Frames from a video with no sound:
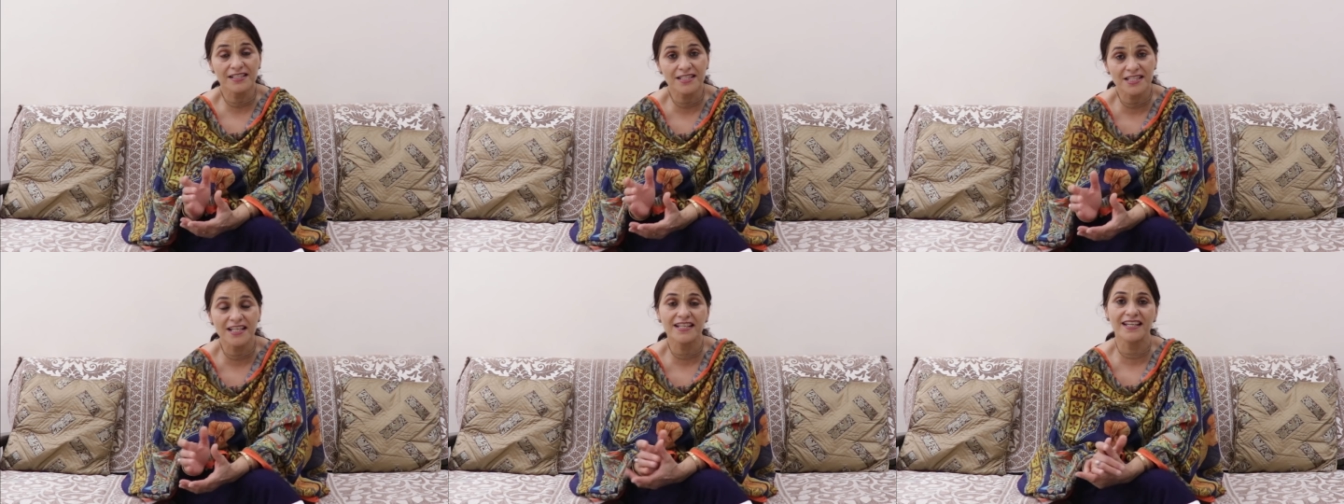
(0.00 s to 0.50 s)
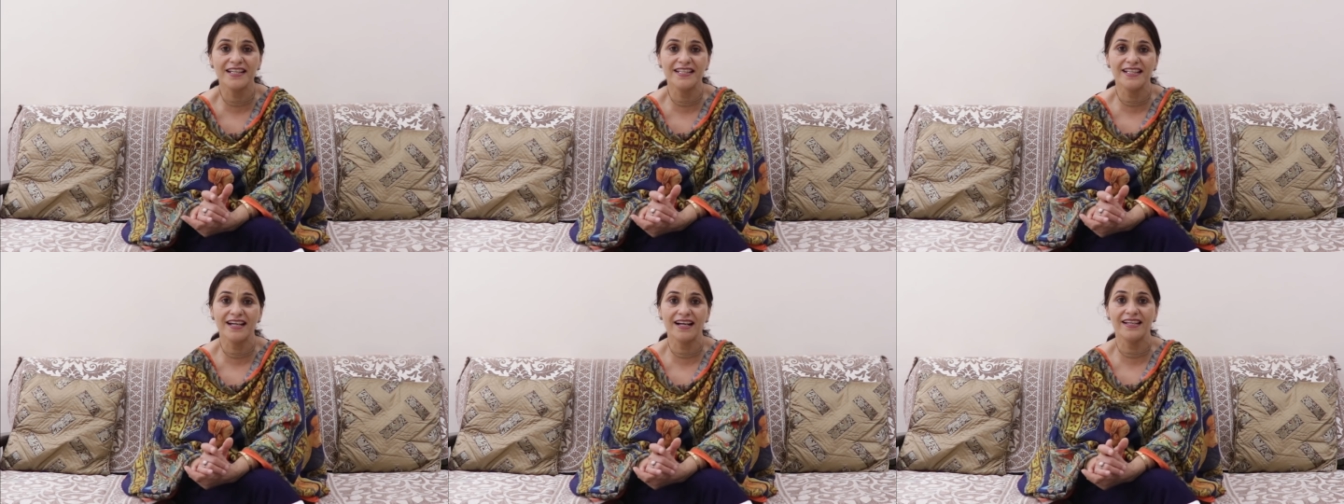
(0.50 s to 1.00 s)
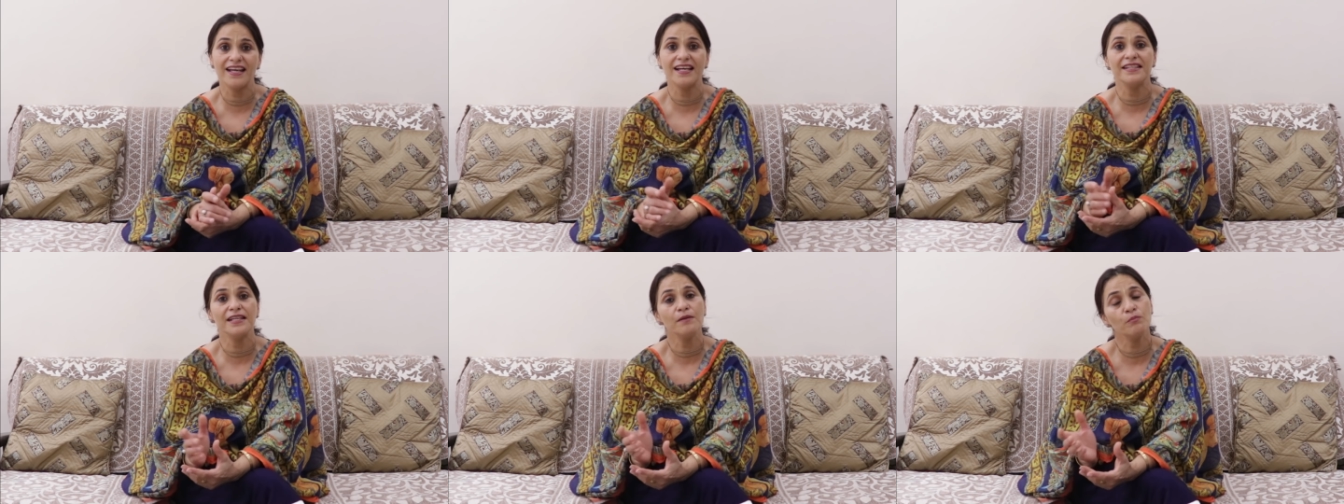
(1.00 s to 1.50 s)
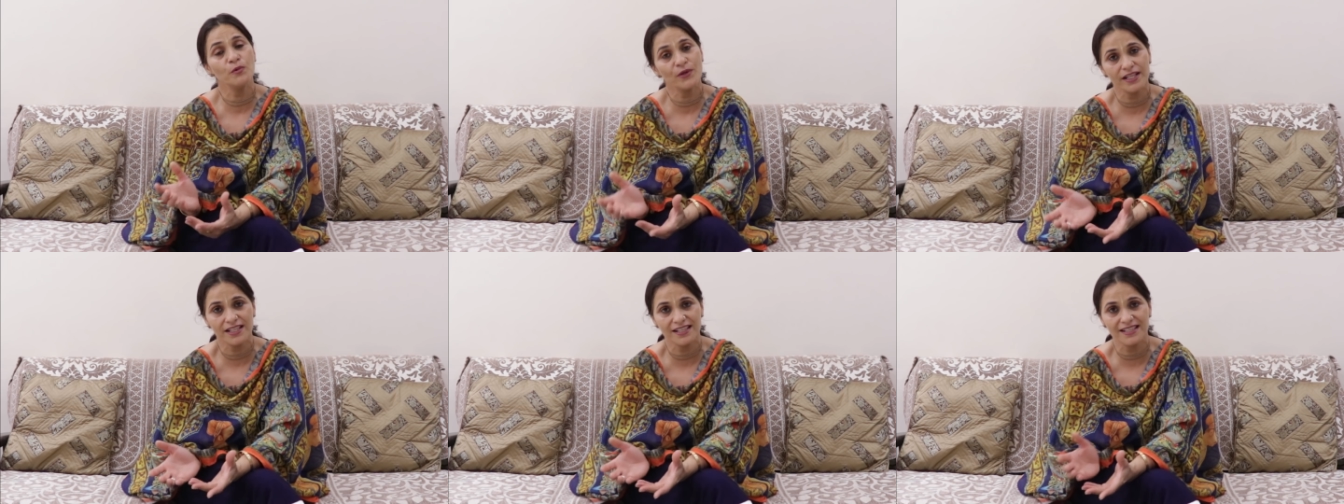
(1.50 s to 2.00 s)
अच्छे के लिए आया है ये
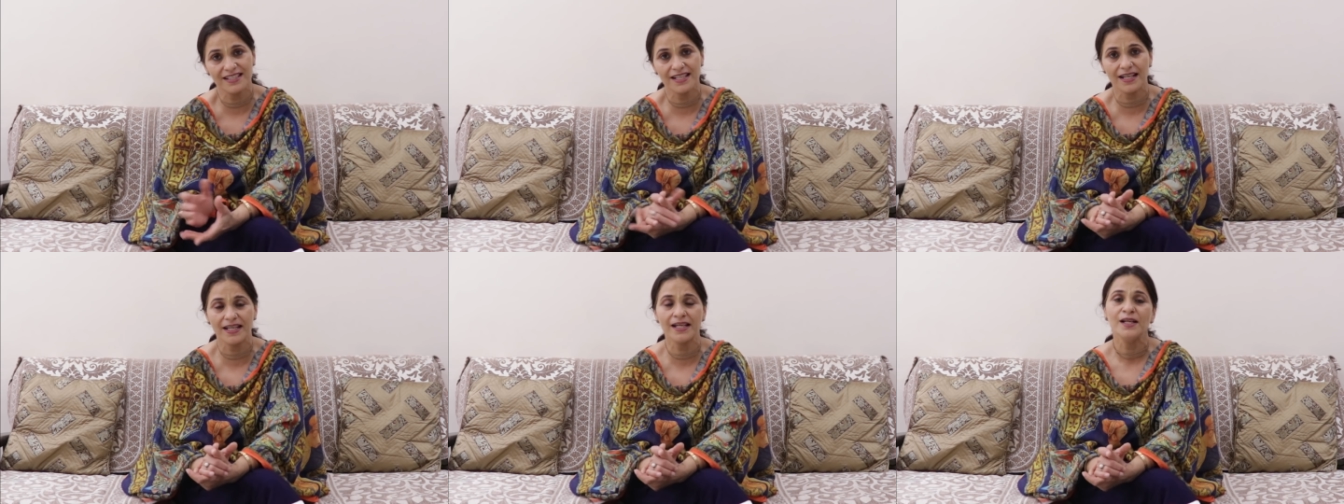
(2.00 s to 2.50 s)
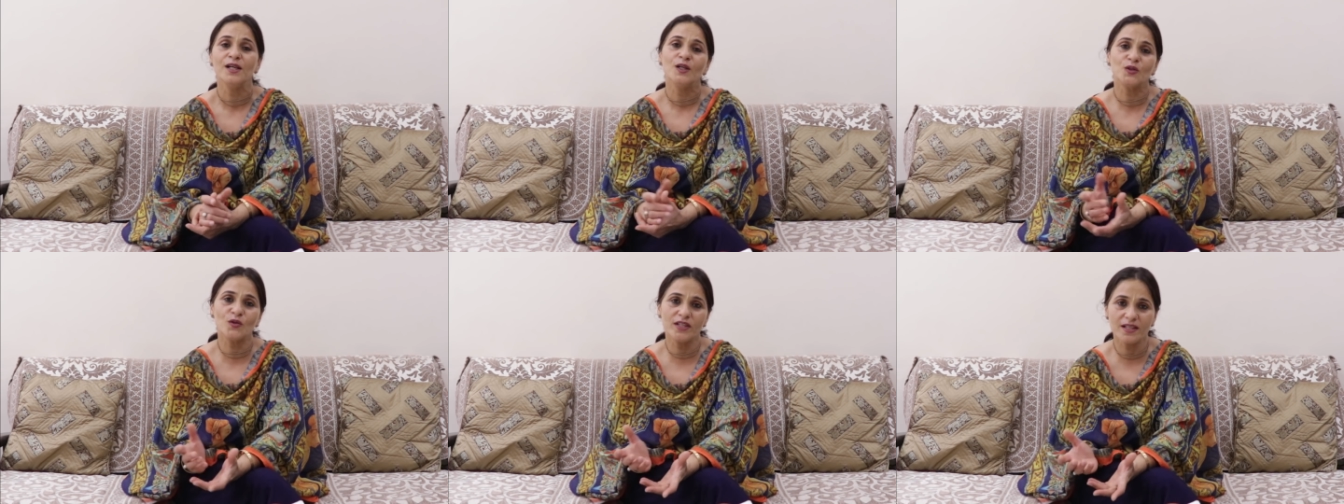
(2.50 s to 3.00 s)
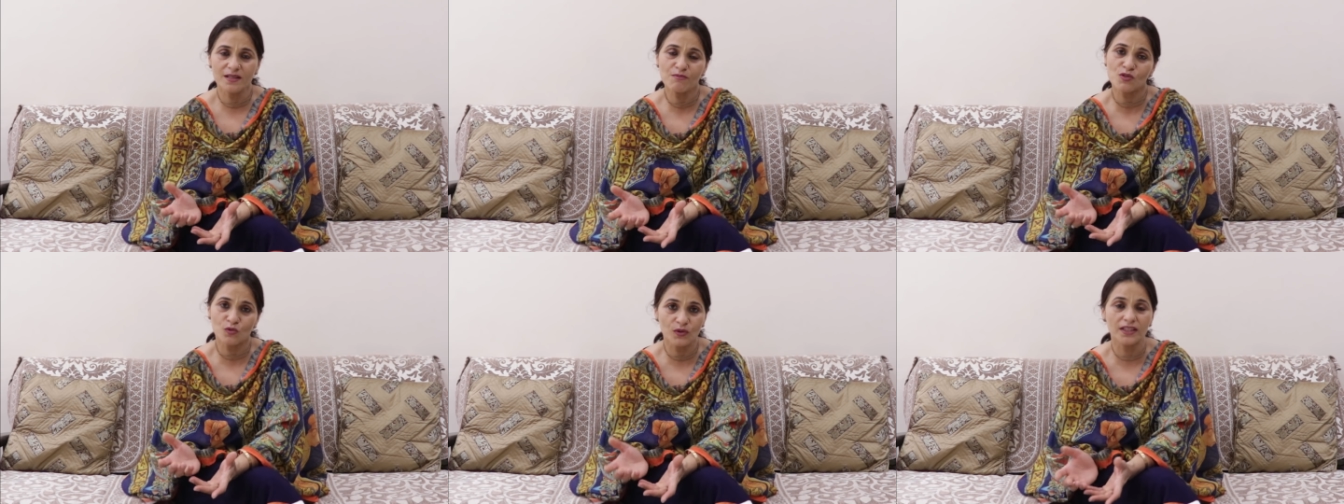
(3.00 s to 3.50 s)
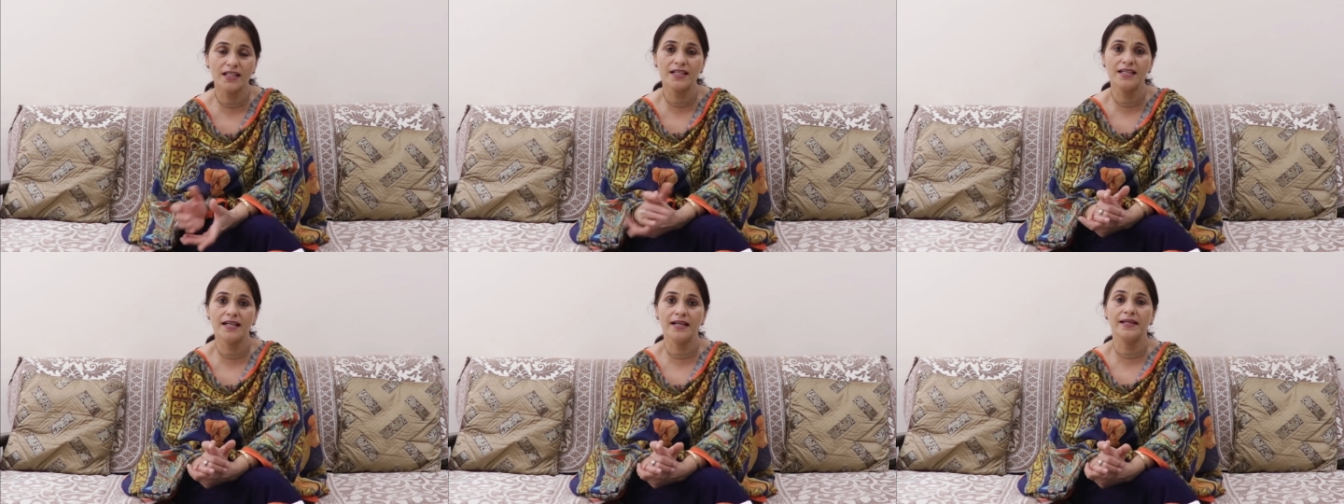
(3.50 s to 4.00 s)
बुरे के लिए आया है तो ये हम सुनते
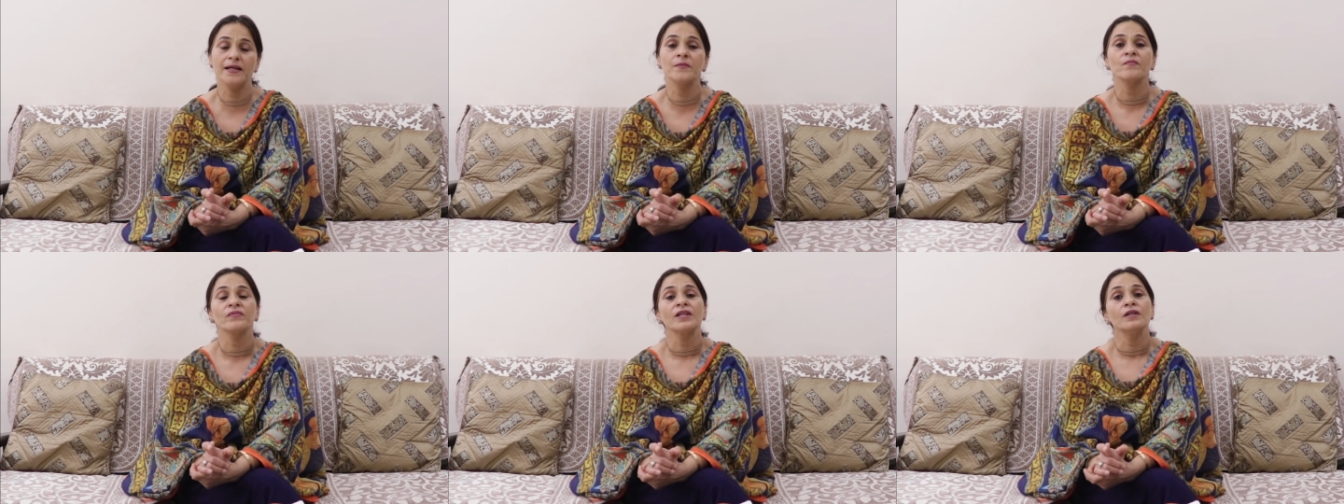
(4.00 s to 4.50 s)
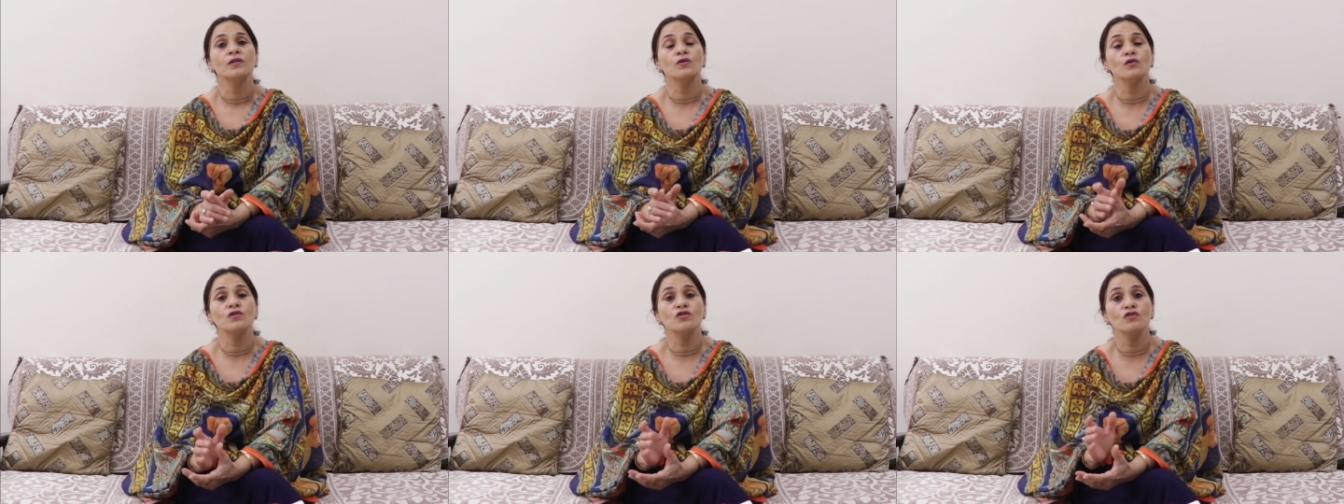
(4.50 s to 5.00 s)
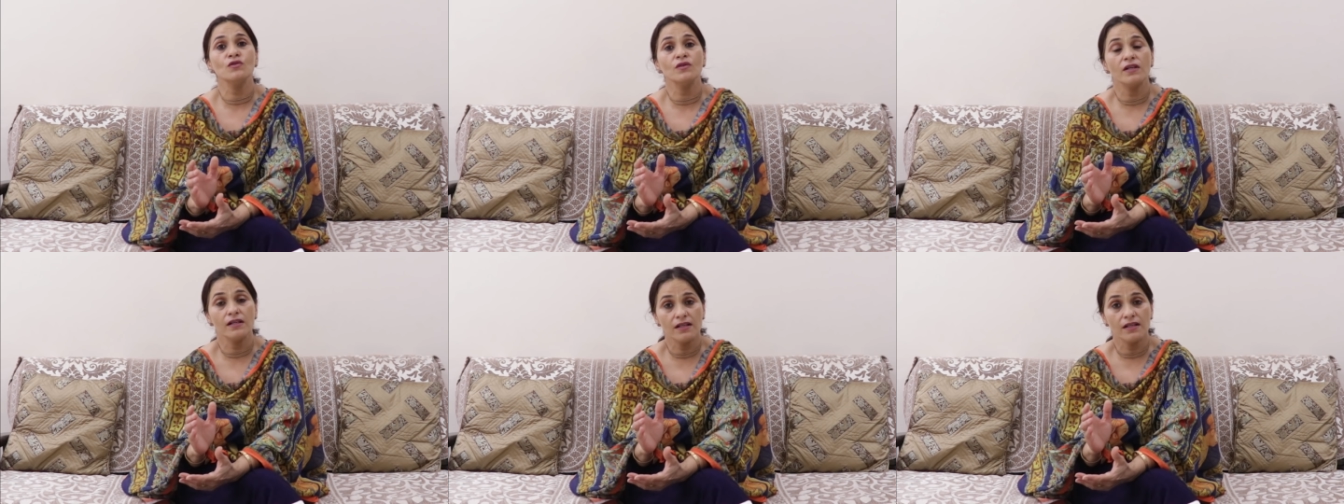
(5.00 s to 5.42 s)
ही आए हैं तो जो